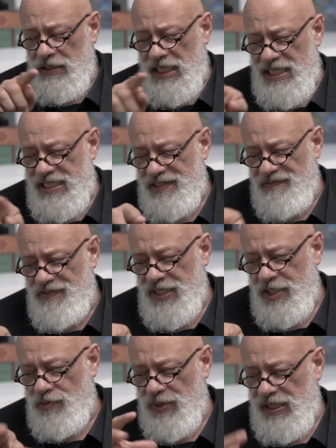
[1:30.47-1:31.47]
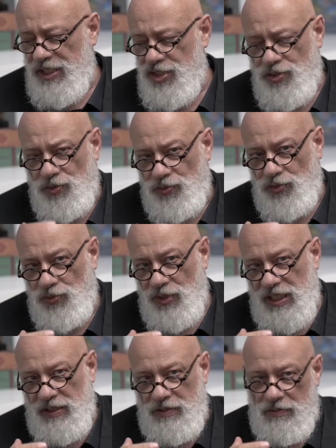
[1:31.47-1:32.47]
desse vínculo entre
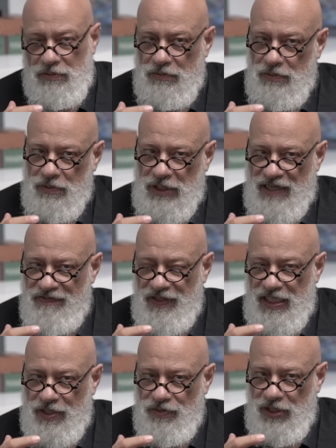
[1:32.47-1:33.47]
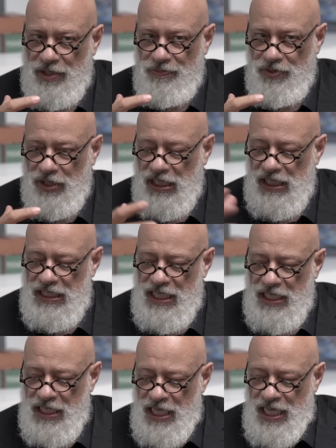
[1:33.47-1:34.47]
estrutura da vida
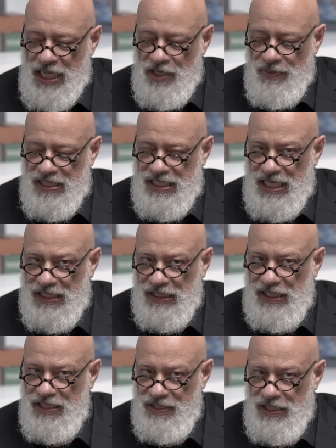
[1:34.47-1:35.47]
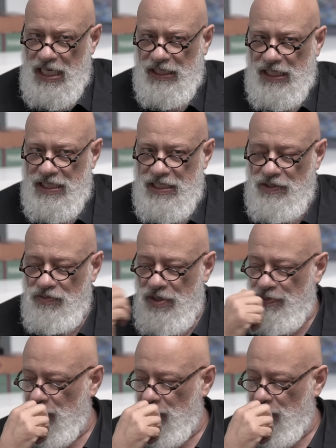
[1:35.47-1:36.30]
contemporânea e uma certa desidratação do